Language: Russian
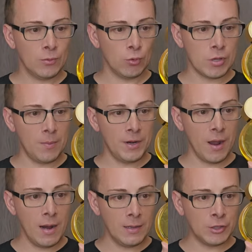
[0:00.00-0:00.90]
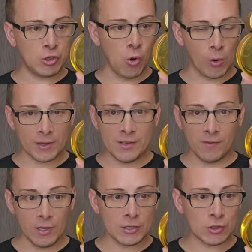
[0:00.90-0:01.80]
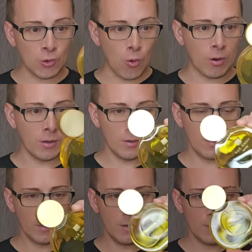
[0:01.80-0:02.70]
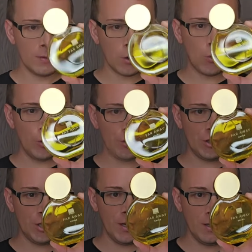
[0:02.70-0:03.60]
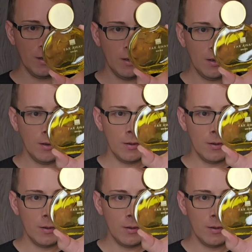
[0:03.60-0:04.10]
но там реально черный волосок. Такое ощущение,